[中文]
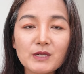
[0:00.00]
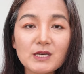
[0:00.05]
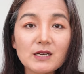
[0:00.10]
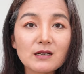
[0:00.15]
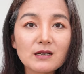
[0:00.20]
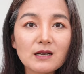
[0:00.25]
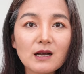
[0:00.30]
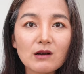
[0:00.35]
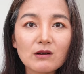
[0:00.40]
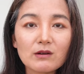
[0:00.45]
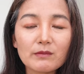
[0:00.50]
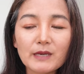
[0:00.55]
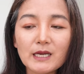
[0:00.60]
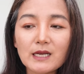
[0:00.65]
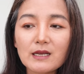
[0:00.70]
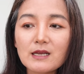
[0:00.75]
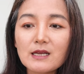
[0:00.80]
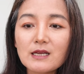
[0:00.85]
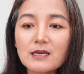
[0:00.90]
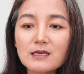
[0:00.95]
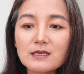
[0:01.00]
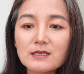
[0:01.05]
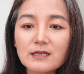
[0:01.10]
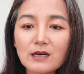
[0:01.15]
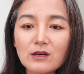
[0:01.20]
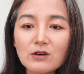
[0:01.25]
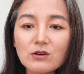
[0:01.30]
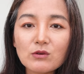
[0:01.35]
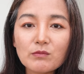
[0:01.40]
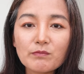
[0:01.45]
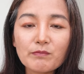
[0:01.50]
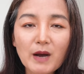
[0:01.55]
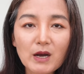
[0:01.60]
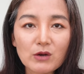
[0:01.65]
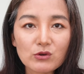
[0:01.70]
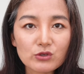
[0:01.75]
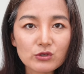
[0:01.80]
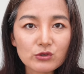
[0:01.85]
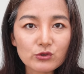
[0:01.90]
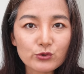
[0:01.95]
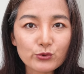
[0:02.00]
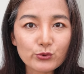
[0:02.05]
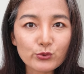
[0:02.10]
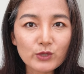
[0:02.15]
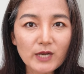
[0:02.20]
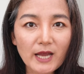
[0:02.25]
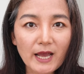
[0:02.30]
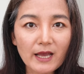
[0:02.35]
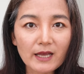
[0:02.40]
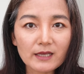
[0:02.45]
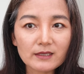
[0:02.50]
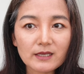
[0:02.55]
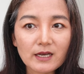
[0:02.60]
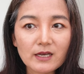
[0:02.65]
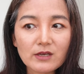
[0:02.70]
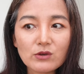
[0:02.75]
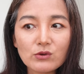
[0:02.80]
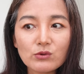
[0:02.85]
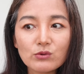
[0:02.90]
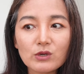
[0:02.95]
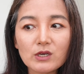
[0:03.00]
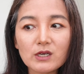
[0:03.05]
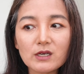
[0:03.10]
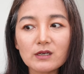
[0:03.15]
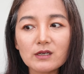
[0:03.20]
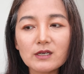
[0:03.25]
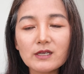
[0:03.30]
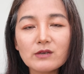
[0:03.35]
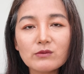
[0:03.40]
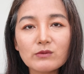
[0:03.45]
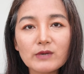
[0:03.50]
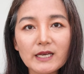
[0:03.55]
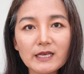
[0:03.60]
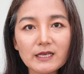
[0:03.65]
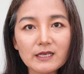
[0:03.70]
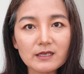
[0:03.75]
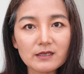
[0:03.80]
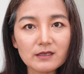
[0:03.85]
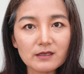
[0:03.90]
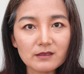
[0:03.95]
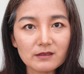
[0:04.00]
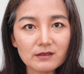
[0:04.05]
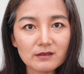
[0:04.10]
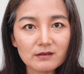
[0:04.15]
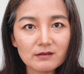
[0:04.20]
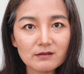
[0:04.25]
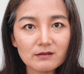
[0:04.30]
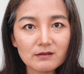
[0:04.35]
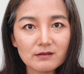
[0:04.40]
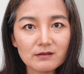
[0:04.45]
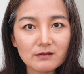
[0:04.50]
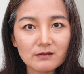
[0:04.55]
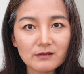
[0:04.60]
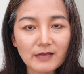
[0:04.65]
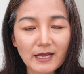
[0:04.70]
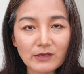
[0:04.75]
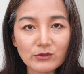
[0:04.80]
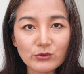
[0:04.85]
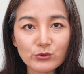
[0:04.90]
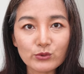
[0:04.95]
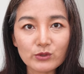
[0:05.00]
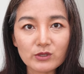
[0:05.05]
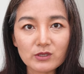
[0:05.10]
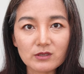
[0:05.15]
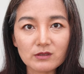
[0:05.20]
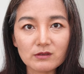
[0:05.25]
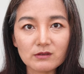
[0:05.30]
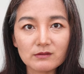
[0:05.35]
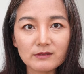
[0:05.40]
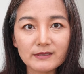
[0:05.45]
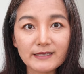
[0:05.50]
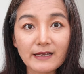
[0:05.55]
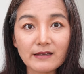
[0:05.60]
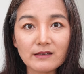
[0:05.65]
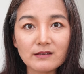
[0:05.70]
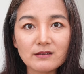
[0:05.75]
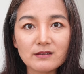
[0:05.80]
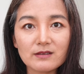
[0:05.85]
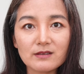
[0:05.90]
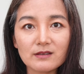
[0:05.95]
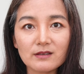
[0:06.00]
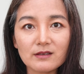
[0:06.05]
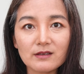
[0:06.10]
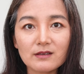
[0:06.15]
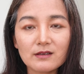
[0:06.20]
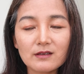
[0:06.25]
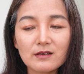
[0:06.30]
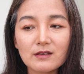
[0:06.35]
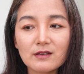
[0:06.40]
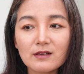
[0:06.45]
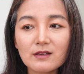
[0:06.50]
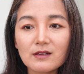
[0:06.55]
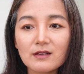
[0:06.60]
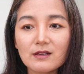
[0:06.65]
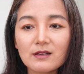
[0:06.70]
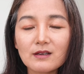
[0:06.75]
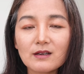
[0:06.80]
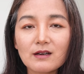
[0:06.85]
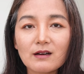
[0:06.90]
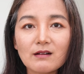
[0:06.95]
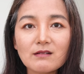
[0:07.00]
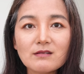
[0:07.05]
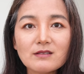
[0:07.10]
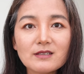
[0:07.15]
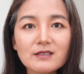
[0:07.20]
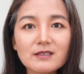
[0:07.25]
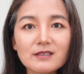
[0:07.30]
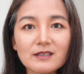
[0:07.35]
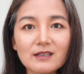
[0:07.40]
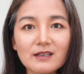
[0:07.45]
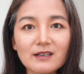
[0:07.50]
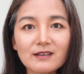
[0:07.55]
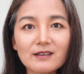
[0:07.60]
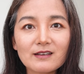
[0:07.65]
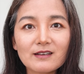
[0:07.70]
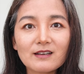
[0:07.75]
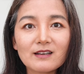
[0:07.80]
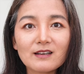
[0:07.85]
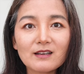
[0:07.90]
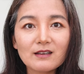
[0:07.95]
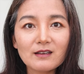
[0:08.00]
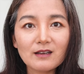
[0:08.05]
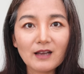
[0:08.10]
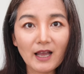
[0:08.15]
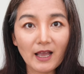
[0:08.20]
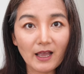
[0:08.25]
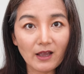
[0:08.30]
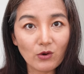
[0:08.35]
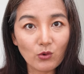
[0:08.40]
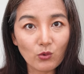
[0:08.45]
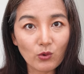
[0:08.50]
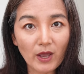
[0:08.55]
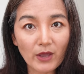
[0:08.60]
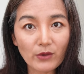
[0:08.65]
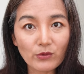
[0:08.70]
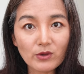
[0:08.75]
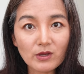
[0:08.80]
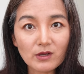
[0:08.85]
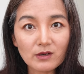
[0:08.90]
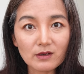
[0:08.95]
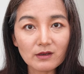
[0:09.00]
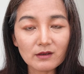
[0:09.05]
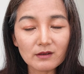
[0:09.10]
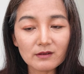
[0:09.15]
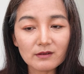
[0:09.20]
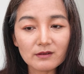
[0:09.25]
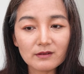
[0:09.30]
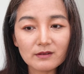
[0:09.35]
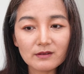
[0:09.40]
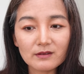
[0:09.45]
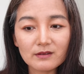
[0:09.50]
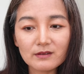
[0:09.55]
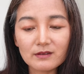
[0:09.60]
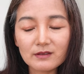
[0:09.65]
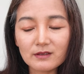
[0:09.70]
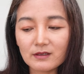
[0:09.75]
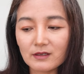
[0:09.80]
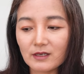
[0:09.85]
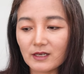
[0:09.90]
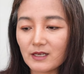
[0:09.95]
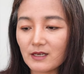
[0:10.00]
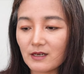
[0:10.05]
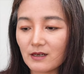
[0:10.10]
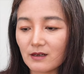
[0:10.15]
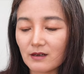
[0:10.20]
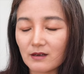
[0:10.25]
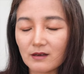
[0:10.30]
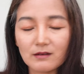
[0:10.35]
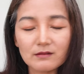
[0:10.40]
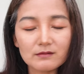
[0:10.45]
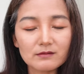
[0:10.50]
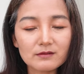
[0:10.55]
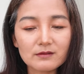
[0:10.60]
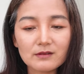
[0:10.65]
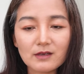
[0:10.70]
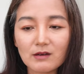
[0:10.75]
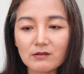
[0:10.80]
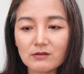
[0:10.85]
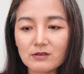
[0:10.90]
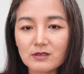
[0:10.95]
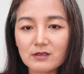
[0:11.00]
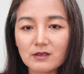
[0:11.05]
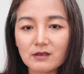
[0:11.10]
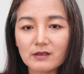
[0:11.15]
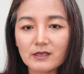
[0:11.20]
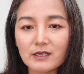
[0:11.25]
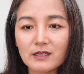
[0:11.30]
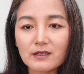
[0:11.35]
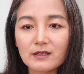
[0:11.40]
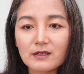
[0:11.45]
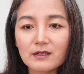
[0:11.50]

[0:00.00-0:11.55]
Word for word: 人告了嘛，然后保释出来，她又和另外一个男学生在一起了，而且还怀孕了，哎呀，很搞笑哎，